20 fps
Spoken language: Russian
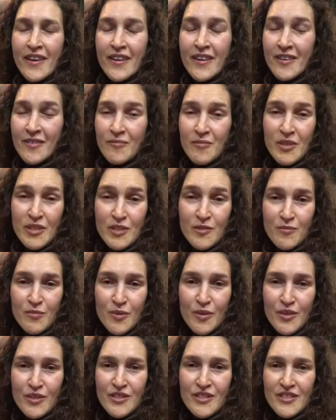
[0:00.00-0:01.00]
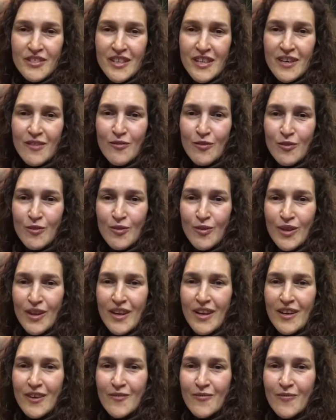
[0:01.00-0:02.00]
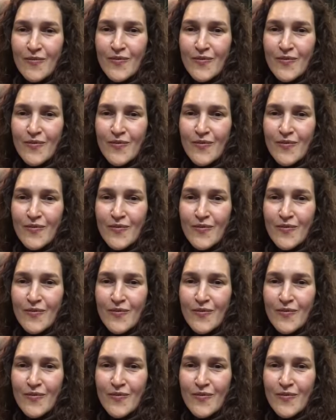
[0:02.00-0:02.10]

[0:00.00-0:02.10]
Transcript: у меня есть пес, и я его гуляю